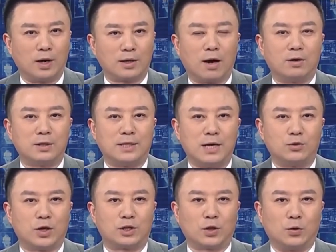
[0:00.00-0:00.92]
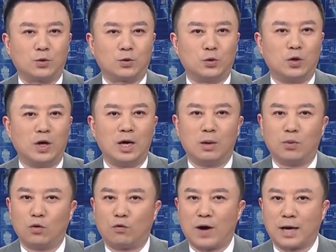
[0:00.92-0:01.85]
要坚决守住
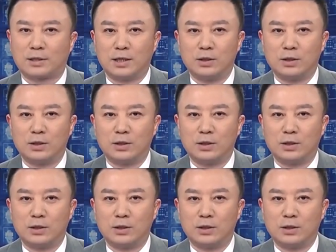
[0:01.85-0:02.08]
不发